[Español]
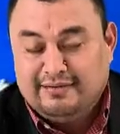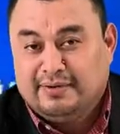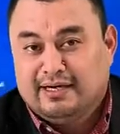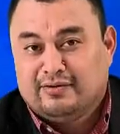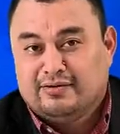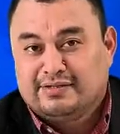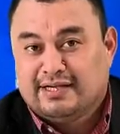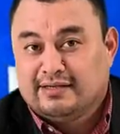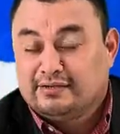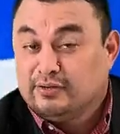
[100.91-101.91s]
para
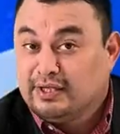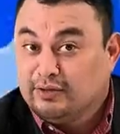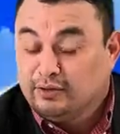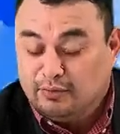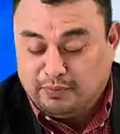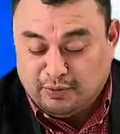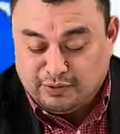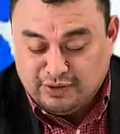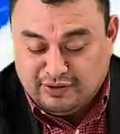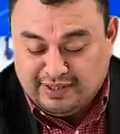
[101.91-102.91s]
conocer sobre todo
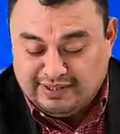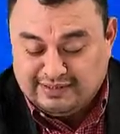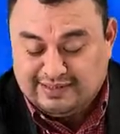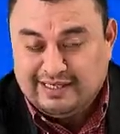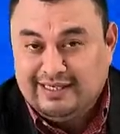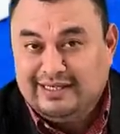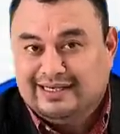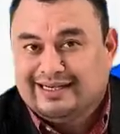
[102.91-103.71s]
promociones y